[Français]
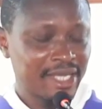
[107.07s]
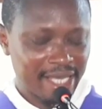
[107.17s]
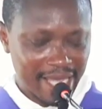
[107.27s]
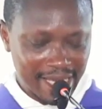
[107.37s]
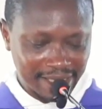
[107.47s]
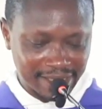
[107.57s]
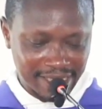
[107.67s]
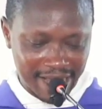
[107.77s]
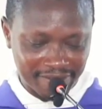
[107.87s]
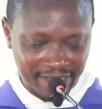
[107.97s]
Elle qui
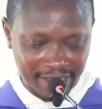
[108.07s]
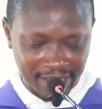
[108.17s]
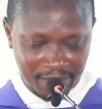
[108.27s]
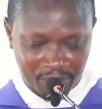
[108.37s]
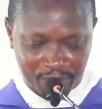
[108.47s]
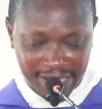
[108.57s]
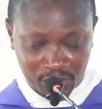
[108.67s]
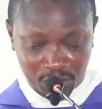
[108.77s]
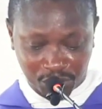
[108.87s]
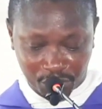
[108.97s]
n'avait pas
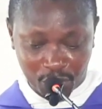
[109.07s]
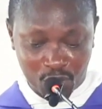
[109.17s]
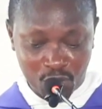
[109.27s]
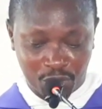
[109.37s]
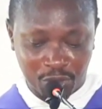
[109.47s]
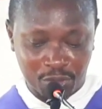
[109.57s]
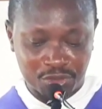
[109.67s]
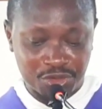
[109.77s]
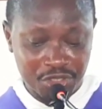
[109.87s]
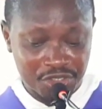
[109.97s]
d'autre recours
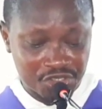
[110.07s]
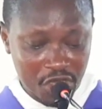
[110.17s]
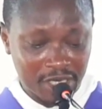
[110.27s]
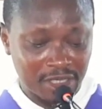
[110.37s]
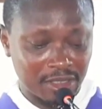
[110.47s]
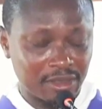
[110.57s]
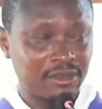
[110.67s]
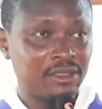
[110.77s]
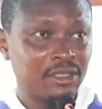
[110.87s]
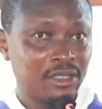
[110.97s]
que Dieu seul
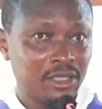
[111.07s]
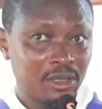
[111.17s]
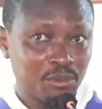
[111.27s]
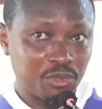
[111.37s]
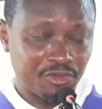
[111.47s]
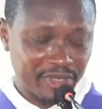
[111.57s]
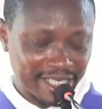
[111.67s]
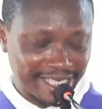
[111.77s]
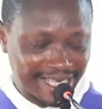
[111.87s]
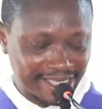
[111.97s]
pour faire
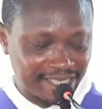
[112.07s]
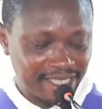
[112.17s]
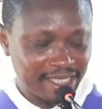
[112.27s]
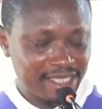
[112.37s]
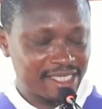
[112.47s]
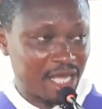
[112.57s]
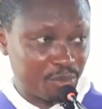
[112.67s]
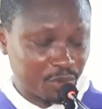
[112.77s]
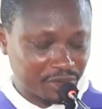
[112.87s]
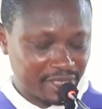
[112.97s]
éclater sa
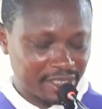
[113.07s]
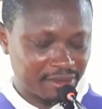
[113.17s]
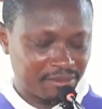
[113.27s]
pureté,